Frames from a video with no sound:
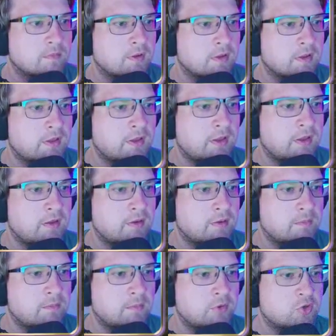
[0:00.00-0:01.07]
Okay,
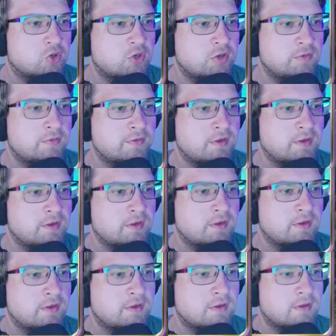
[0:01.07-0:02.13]
mit Shift.
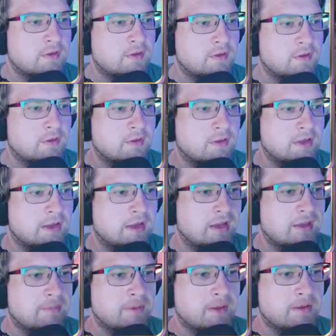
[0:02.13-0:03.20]
Ach,
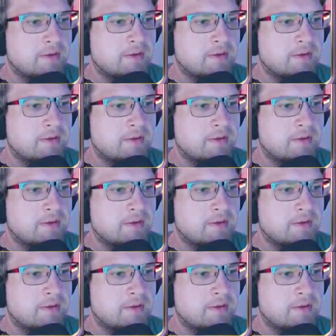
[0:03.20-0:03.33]
ah, Mann.